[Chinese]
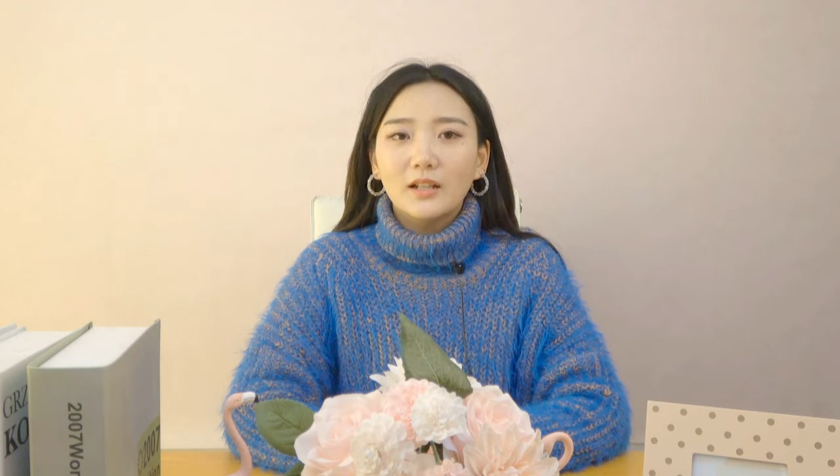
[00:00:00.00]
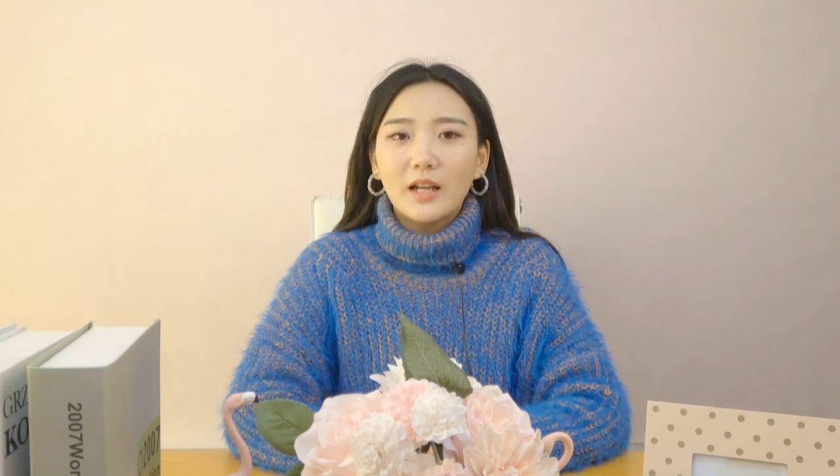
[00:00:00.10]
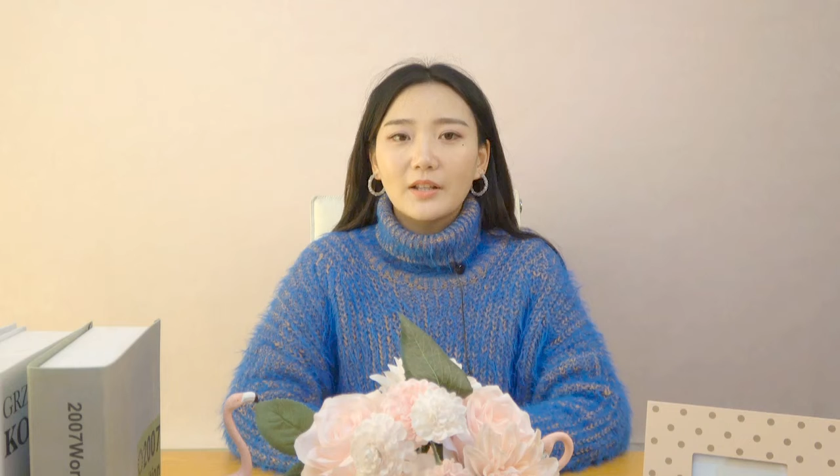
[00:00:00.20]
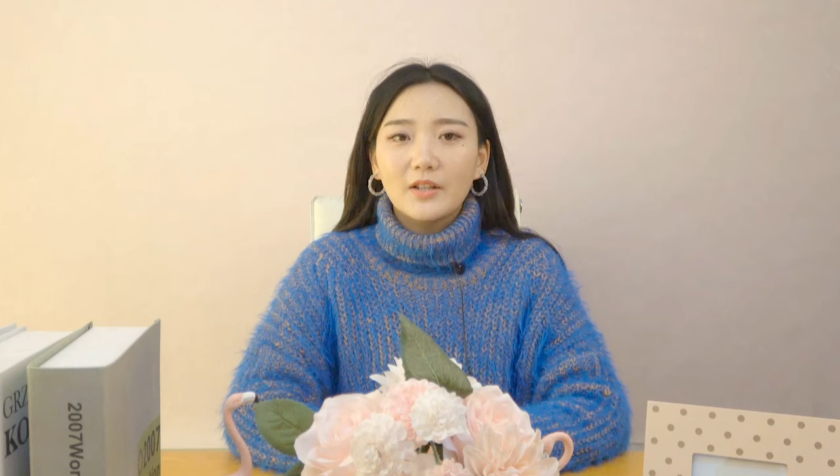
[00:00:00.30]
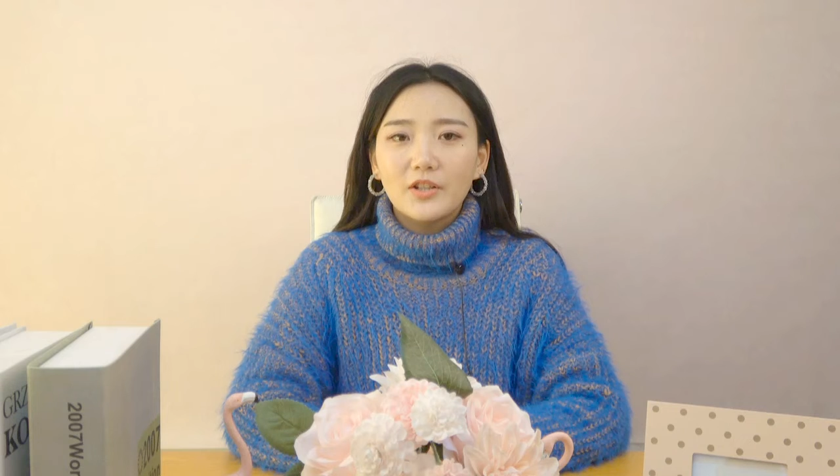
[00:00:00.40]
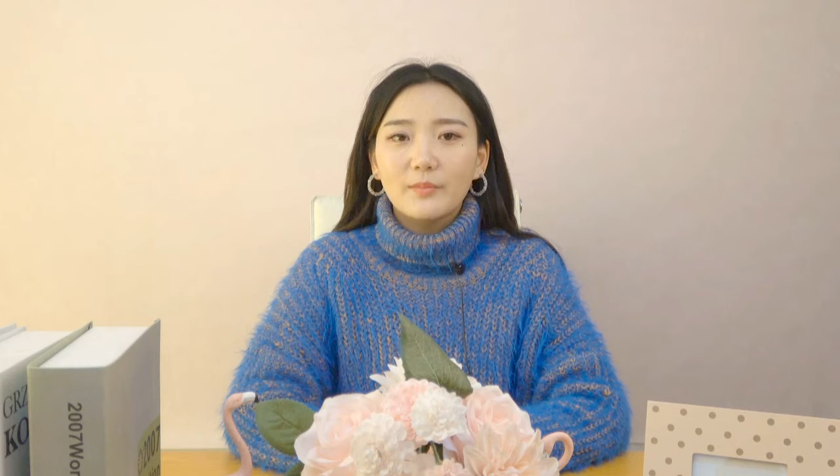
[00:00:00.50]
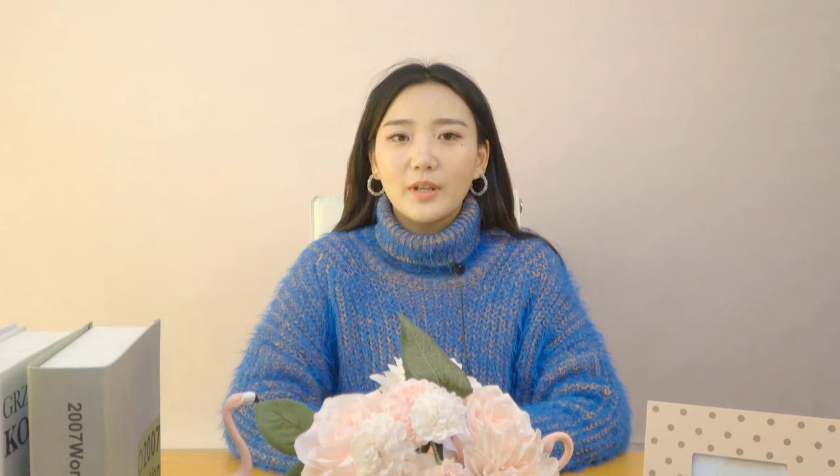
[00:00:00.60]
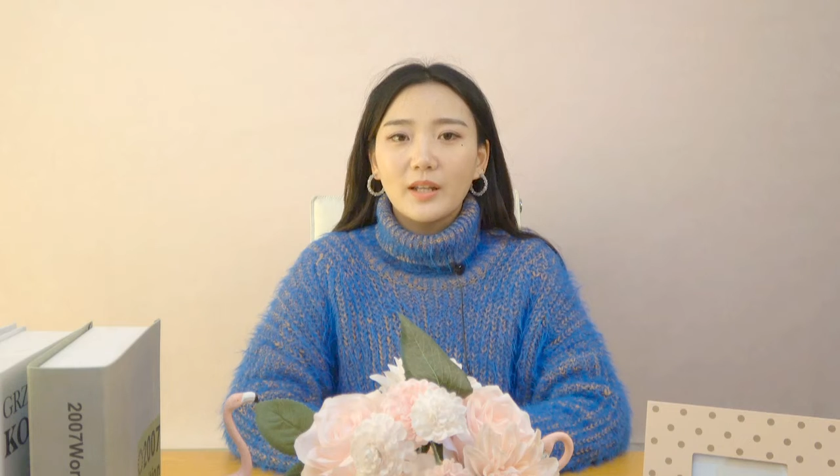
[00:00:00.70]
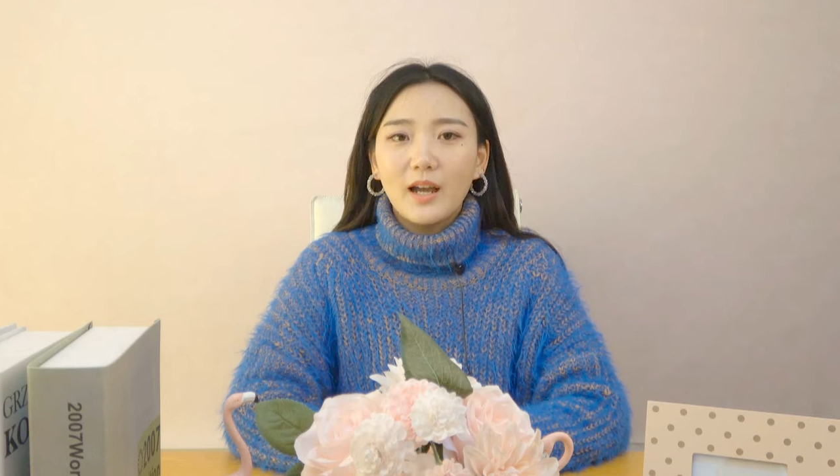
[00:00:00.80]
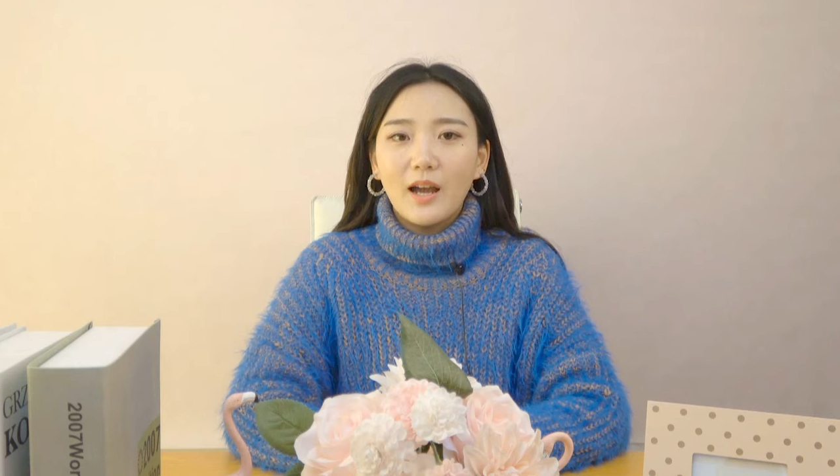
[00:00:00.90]
看着身
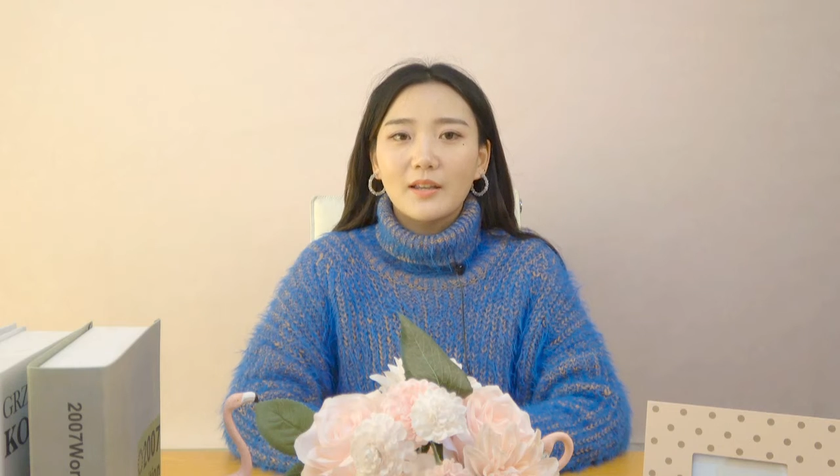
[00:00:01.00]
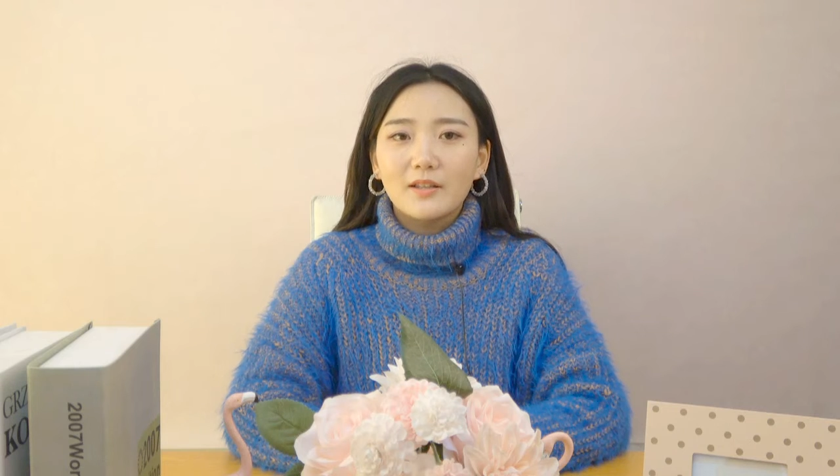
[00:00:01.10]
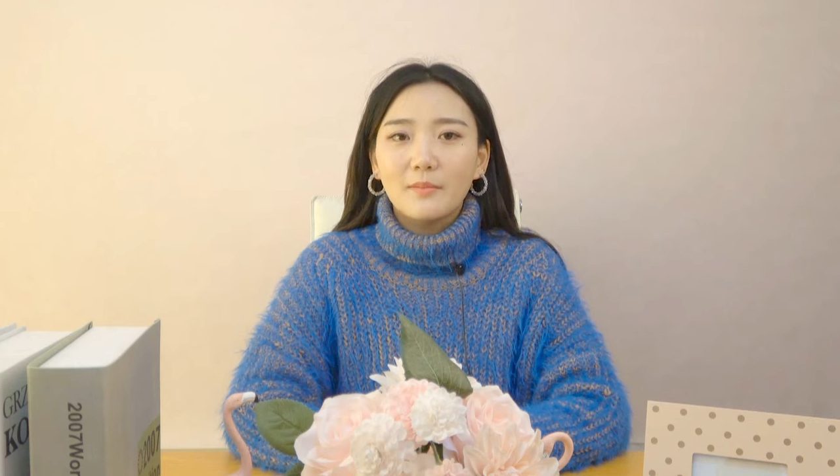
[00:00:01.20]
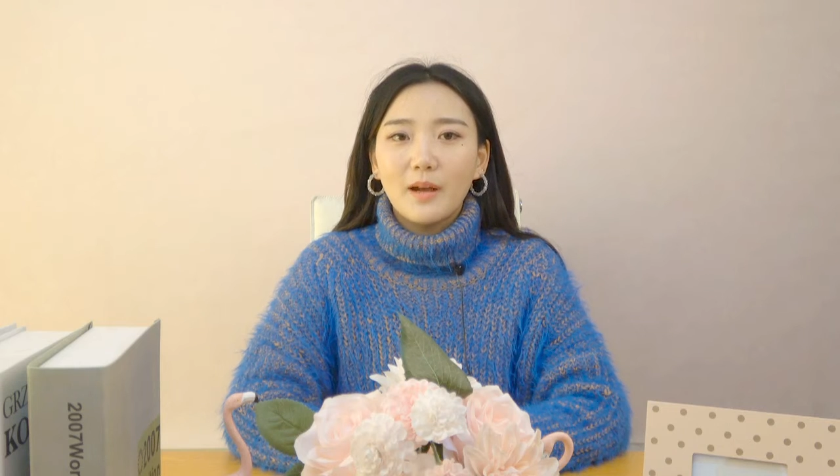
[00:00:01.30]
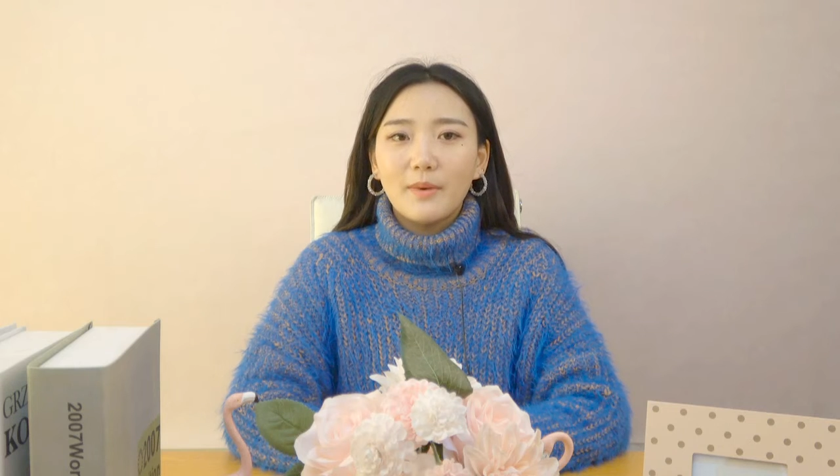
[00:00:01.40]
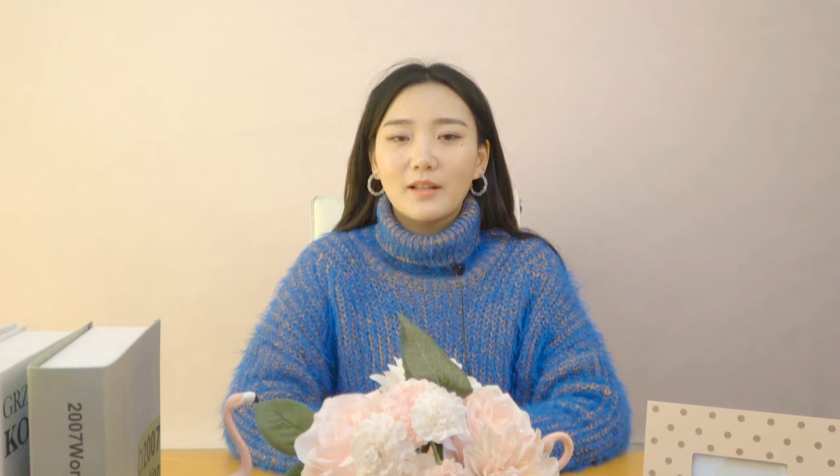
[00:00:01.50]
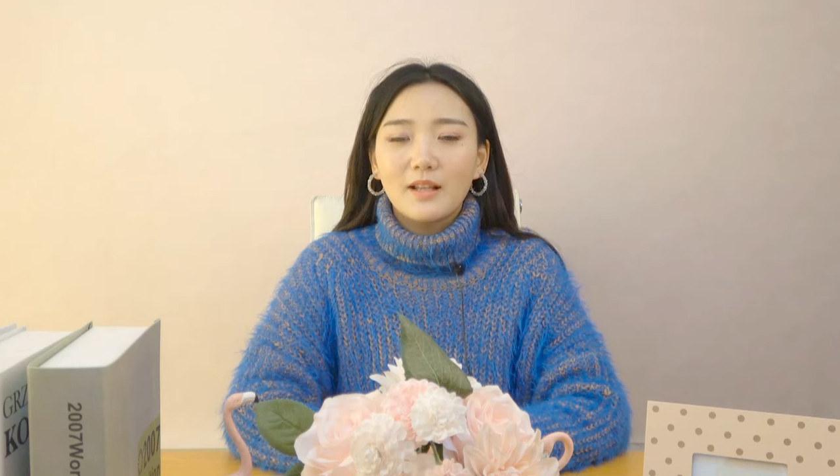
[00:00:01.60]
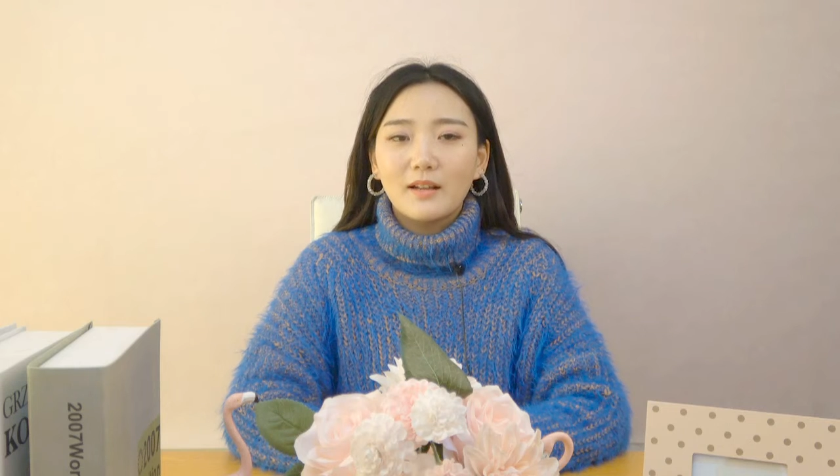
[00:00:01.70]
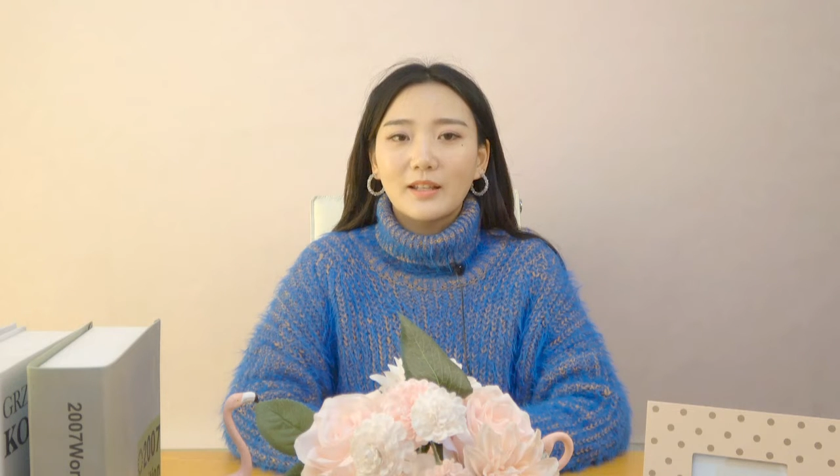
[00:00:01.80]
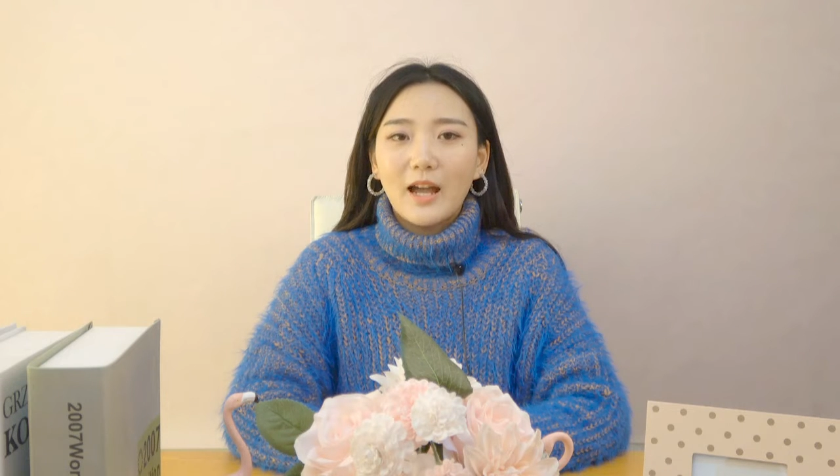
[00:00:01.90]
边的孩子慢慢
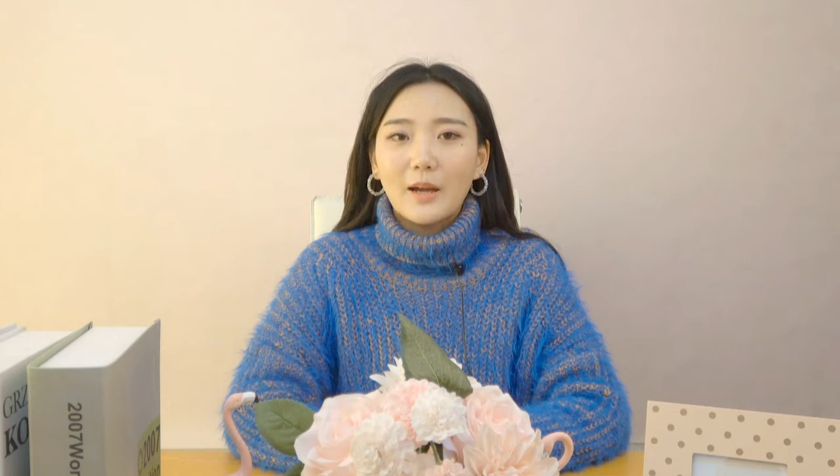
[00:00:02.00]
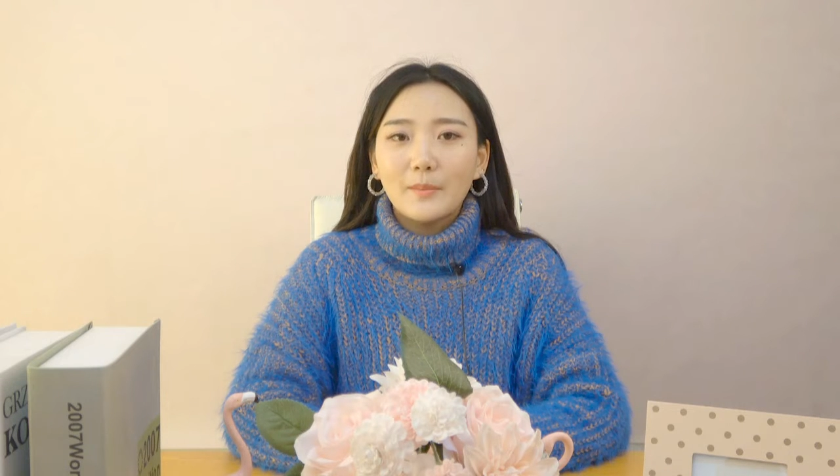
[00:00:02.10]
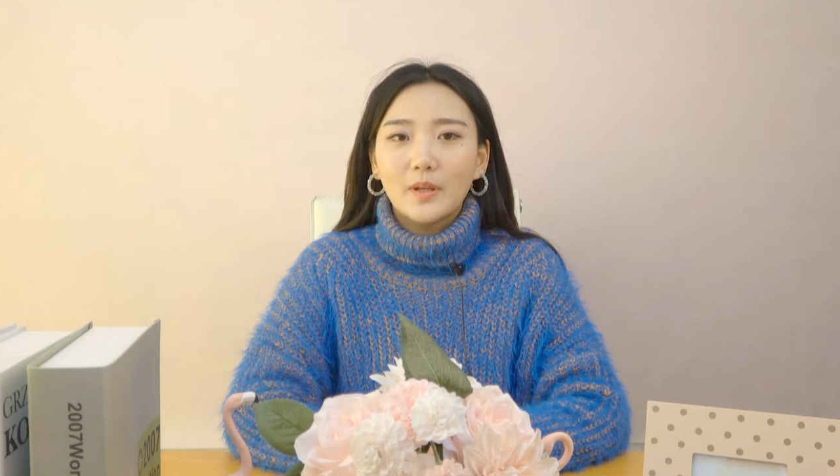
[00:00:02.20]
长大，